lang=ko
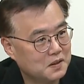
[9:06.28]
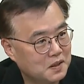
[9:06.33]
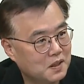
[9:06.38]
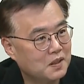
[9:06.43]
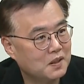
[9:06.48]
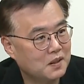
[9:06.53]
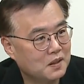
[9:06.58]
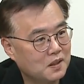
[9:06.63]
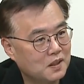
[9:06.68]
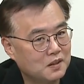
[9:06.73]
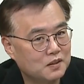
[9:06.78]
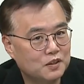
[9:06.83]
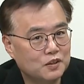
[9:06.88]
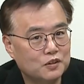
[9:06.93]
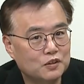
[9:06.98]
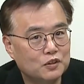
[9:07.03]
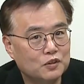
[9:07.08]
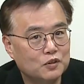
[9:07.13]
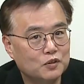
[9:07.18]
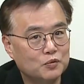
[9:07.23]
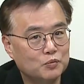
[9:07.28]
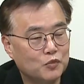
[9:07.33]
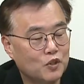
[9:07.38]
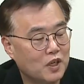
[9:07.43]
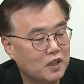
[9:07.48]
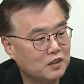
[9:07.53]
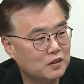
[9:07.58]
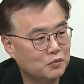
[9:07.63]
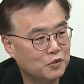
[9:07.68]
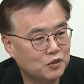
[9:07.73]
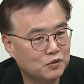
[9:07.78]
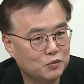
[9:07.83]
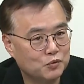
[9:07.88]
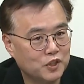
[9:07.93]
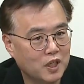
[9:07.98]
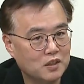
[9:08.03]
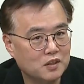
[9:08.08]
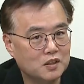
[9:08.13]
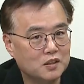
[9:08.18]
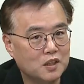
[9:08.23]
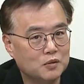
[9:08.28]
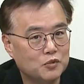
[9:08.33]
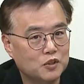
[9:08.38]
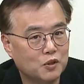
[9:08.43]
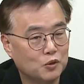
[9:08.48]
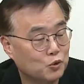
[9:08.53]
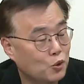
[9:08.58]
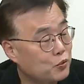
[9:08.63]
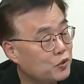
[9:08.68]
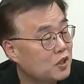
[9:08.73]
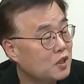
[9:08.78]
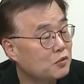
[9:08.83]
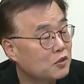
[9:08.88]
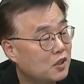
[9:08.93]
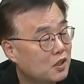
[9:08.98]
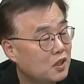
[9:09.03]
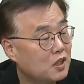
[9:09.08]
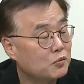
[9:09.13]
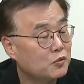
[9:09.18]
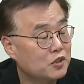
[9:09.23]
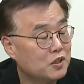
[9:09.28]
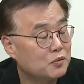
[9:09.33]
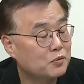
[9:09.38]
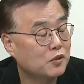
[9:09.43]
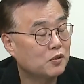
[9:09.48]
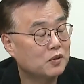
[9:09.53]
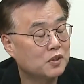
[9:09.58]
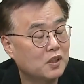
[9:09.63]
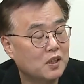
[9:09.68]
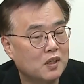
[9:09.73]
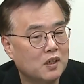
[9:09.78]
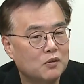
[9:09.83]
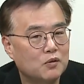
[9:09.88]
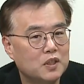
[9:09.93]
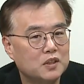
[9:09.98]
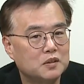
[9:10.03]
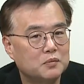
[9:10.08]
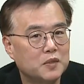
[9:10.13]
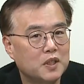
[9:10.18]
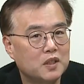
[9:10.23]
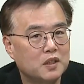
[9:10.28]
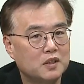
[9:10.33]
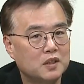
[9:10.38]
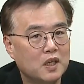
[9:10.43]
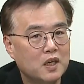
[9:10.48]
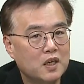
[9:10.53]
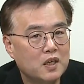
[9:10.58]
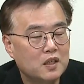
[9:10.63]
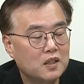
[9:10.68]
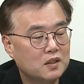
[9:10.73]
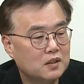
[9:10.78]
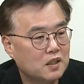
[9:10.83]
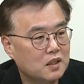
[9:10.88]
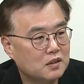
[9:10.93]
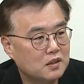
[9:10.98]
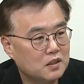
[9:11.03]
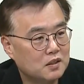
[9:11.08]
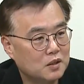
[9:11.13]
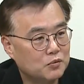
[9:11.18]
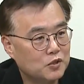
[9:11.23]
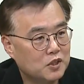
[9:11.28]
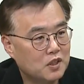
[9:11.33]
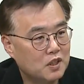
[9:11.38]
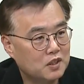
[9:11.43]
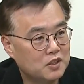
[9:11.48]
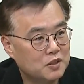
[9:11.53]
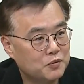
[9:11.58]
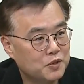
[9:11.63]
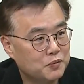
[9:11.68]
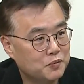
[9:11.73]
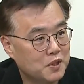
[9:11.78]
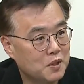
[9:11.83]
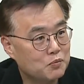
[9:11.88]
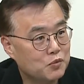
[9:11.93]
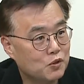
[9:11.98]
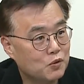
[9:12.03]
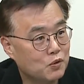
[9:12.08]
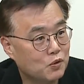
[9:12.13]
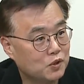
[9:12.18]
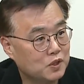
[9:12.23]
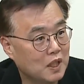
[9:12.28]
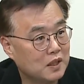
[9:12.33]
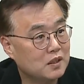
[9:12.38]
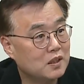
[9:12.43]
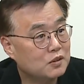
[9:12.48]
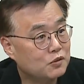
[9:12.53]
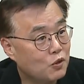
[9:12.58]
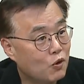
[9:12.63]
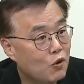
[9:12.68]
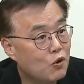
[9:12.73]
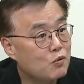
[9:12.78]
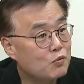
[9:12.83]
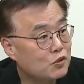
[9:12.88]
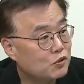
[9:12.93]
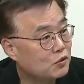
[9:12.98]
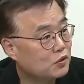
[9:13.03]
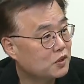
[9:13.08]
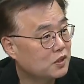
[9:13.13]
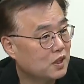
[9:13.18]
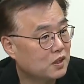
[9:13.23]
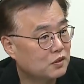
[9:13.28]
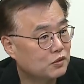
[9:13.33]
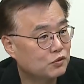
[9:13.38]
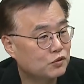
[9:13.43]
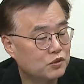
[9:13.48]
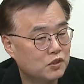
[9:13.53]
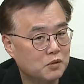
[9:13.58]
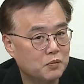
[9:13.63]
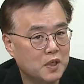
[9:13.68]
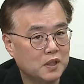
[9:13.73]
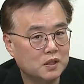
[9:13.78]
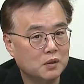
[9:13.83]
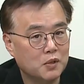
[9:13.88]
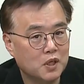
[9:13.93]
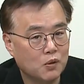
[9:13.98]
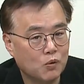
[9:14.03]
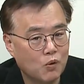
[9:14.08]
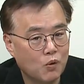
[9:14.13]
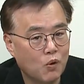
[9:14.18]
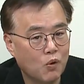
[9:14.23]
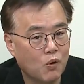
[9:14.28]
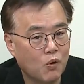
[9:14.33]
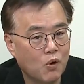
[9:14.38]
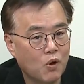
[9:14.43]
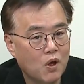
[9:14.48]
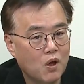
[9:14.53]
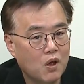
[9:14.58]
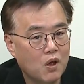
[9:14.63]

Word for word: 예, 그러니까 아, 지금 뭐, 뭐, 뭐 생산자 물가, 소비자 물가야 뭐 1%대라고 하지만 생산자 물가가 지금 13%고 사상 처음으로 이제 그 수치를 받아봤고